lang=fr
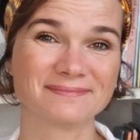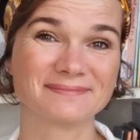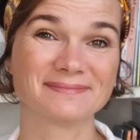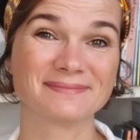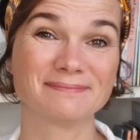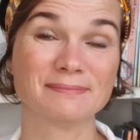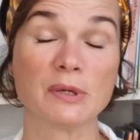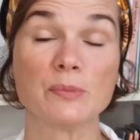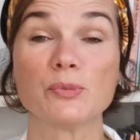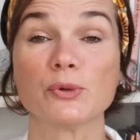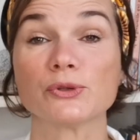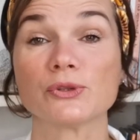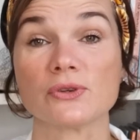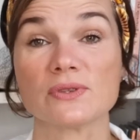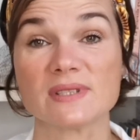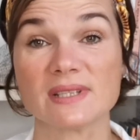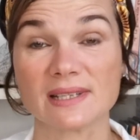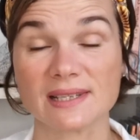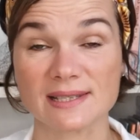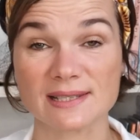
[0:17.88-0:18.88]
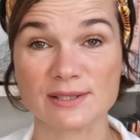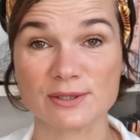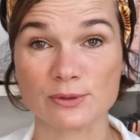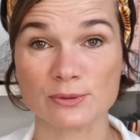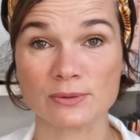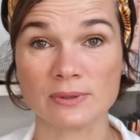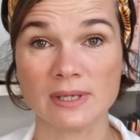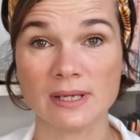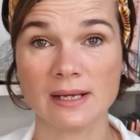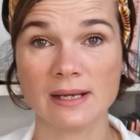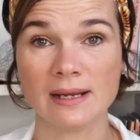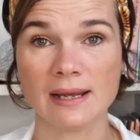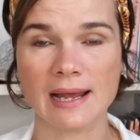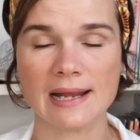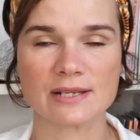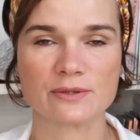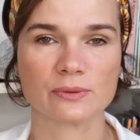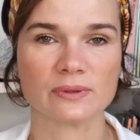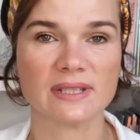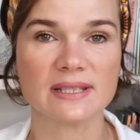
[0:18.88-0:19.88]
Mais pourtant, ces questions, elles
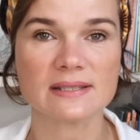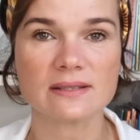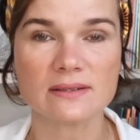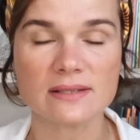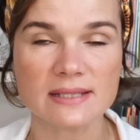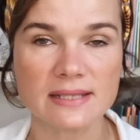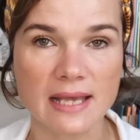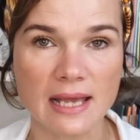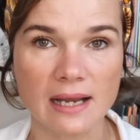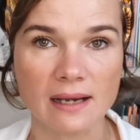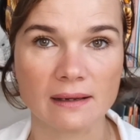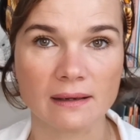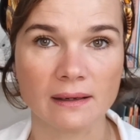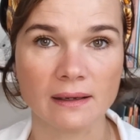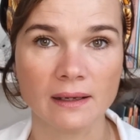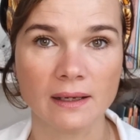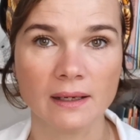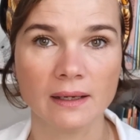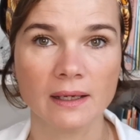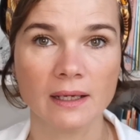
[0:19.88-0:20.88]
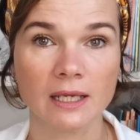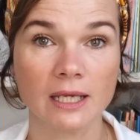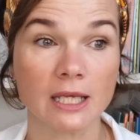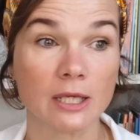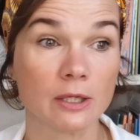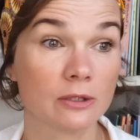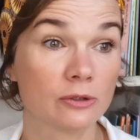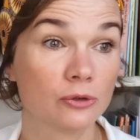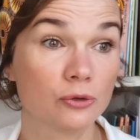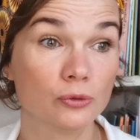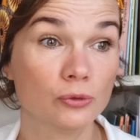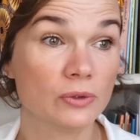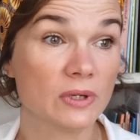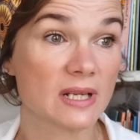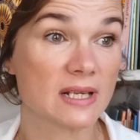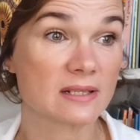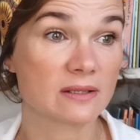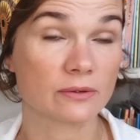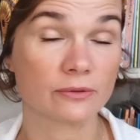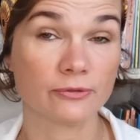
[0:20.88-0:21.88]
sont essentielles. Et tous
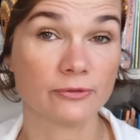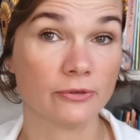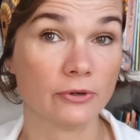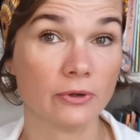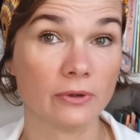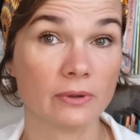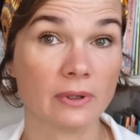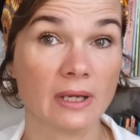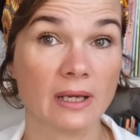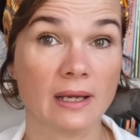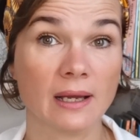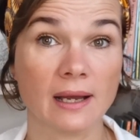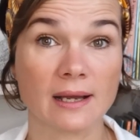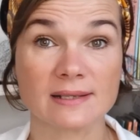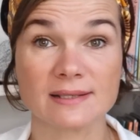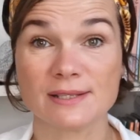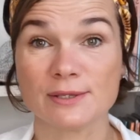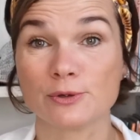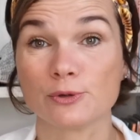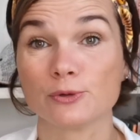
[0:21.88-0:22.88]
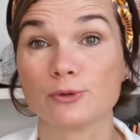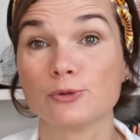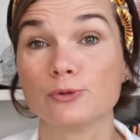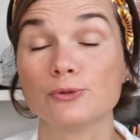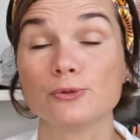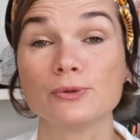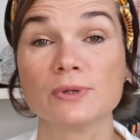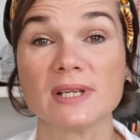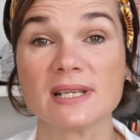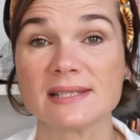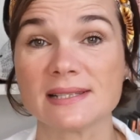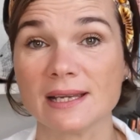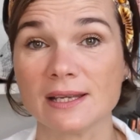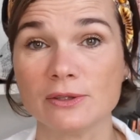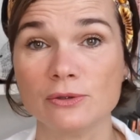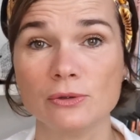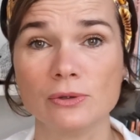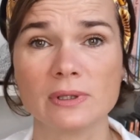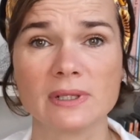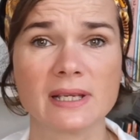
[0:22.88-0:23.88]
les enfants, ainsi que tous les
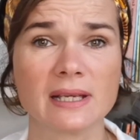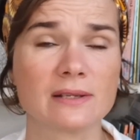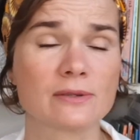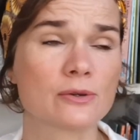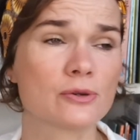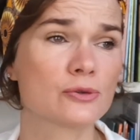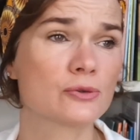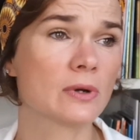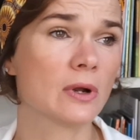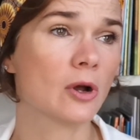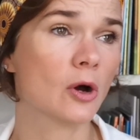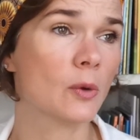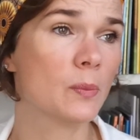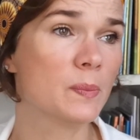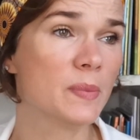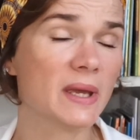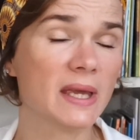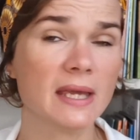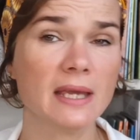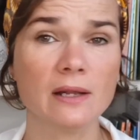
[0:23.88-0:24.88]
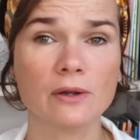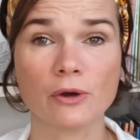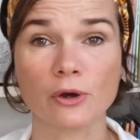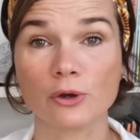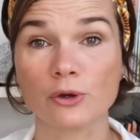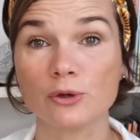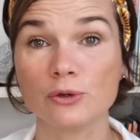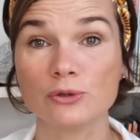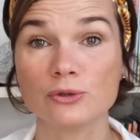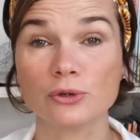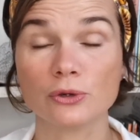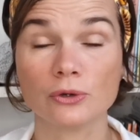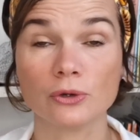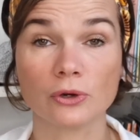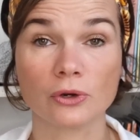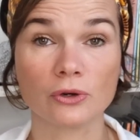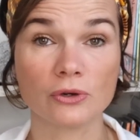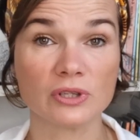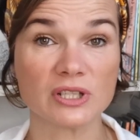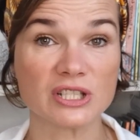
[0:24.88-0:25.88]
adultes, quel que soit leur pays, leur culture, leur
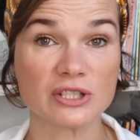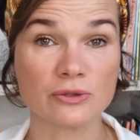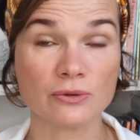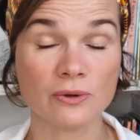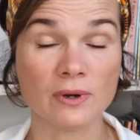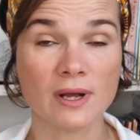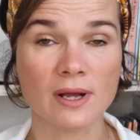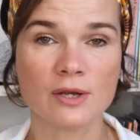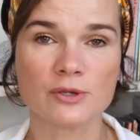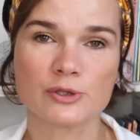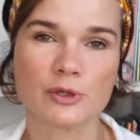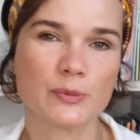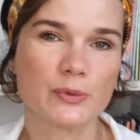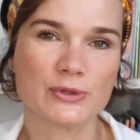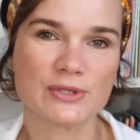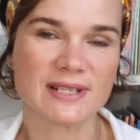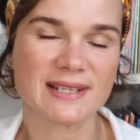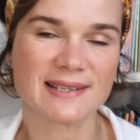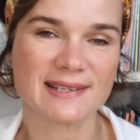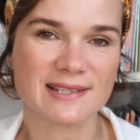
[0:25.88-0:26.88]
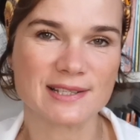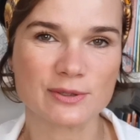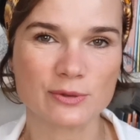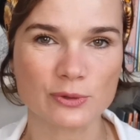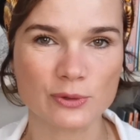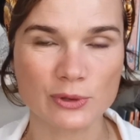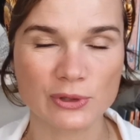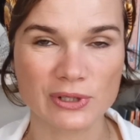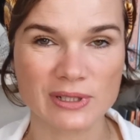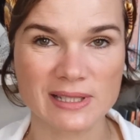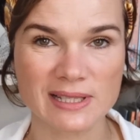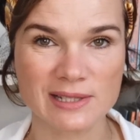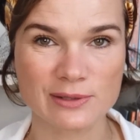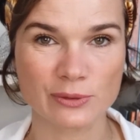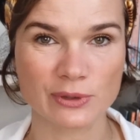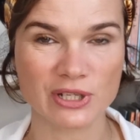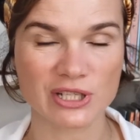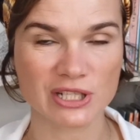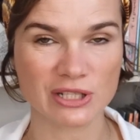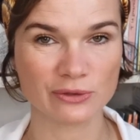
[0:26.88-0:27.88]
religion, se posent les questions des
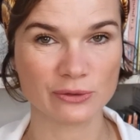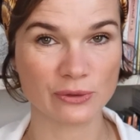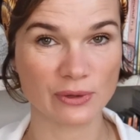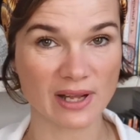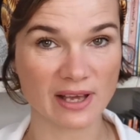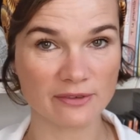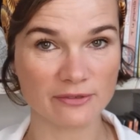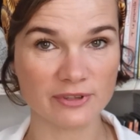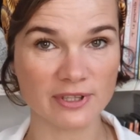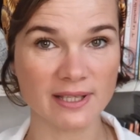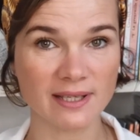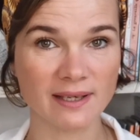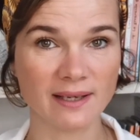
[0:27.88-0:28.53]
origines de la vie.